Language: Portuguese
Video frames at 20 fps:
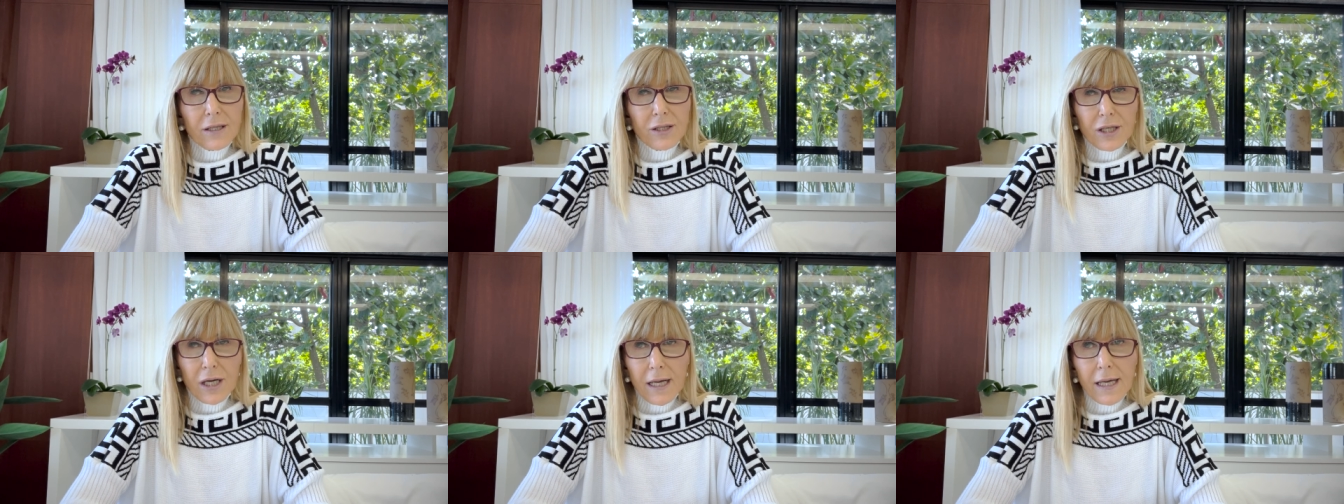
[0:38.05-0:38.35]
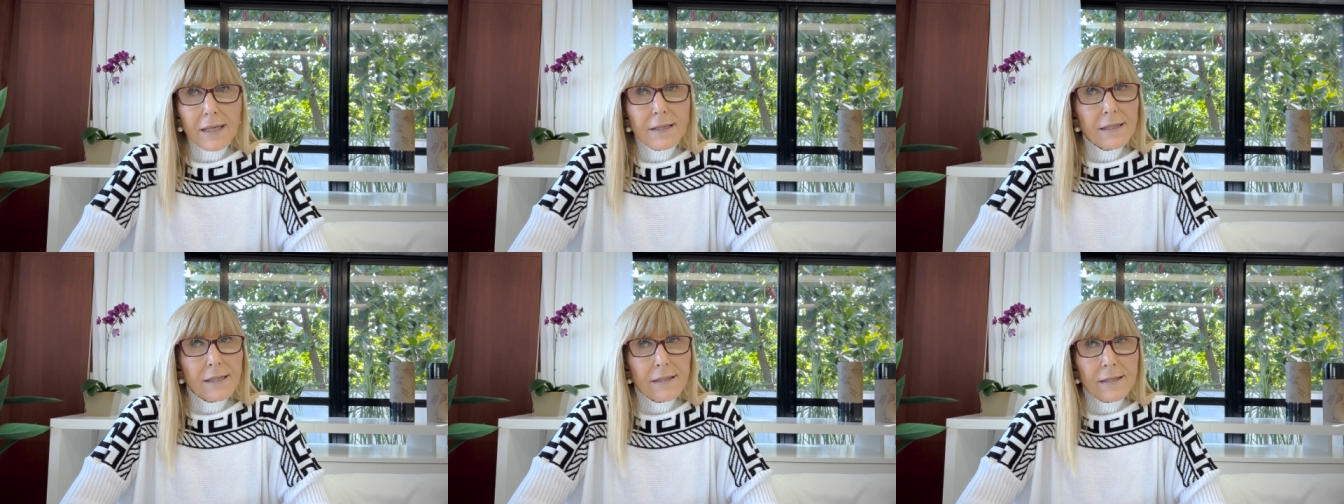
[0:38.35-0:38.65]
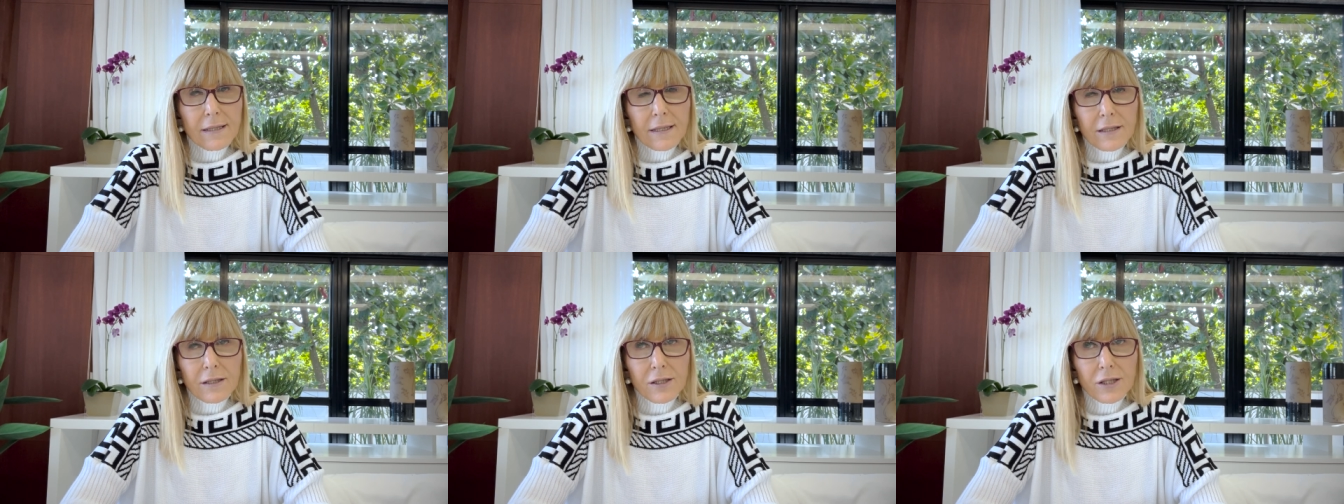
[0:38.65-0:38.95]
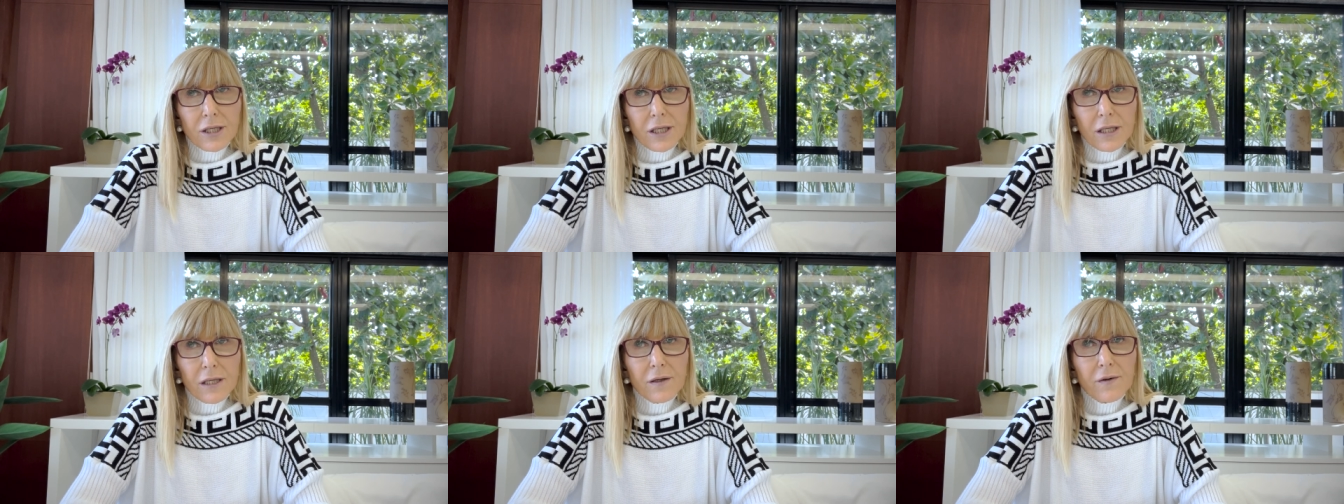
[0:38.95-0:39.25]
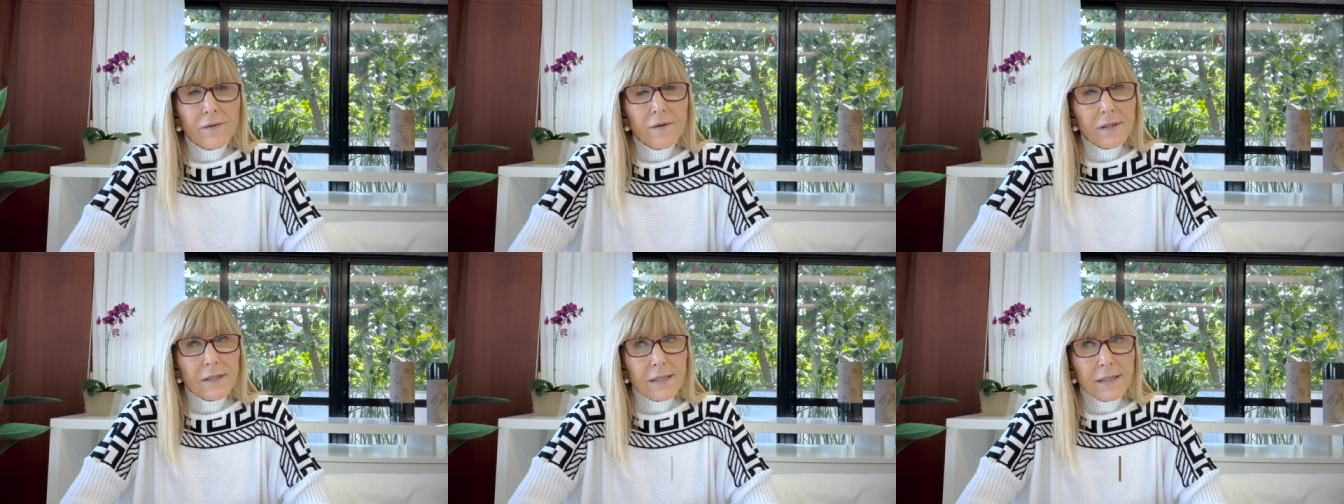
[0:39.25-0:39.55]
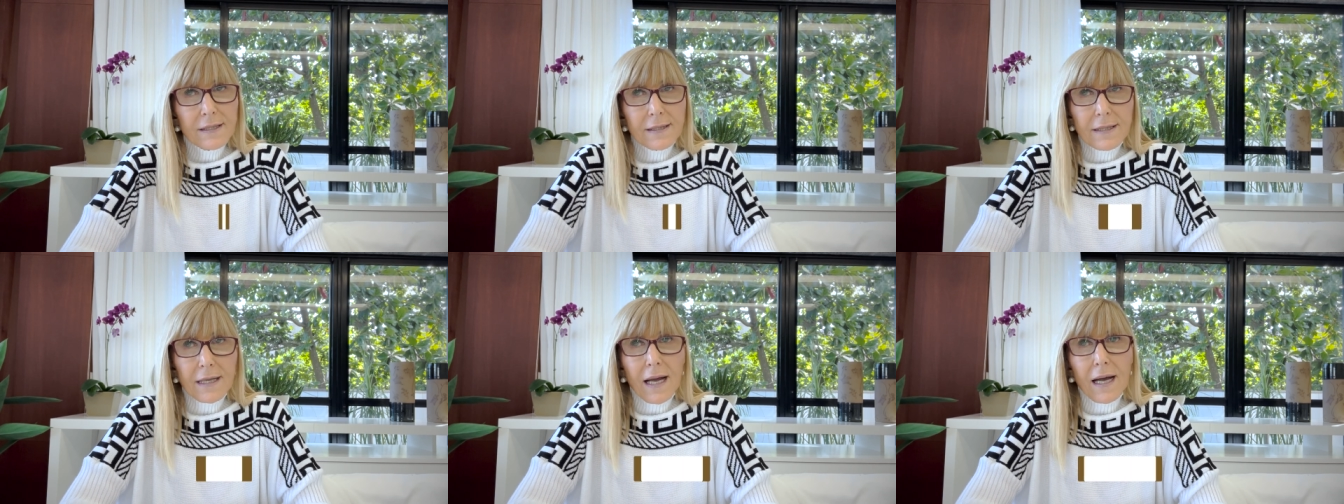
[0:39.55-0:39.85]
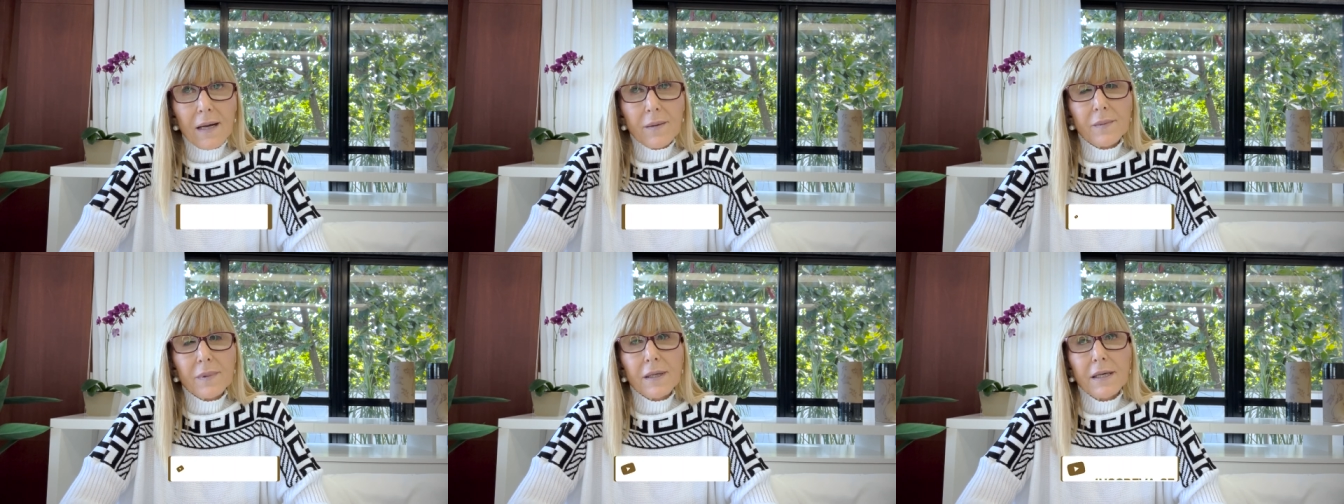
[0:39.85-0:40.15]
já é desse cantinho, você
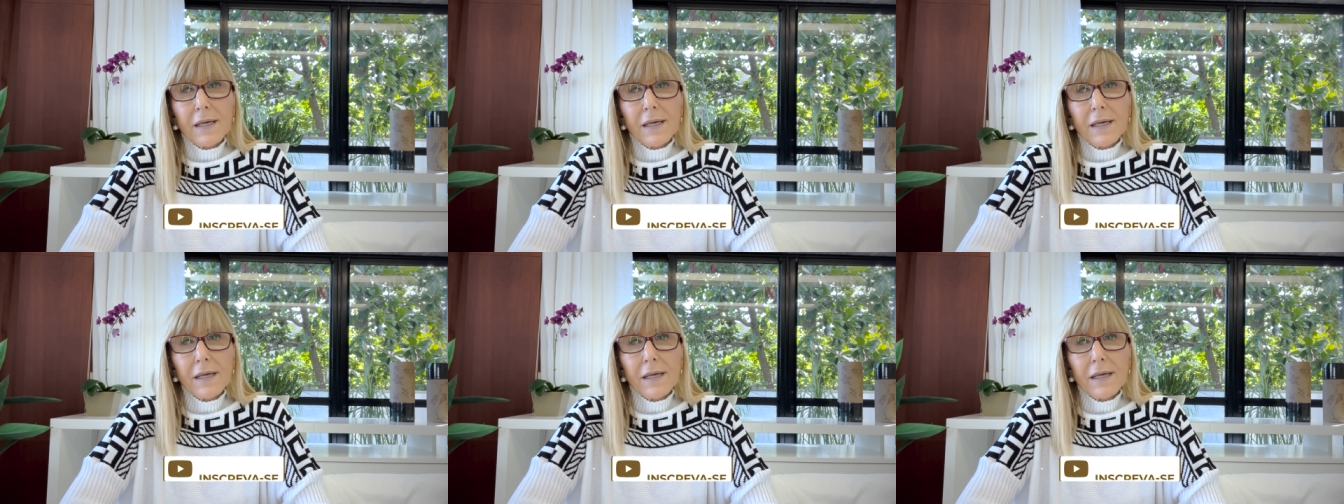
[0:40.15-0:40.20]
sabe,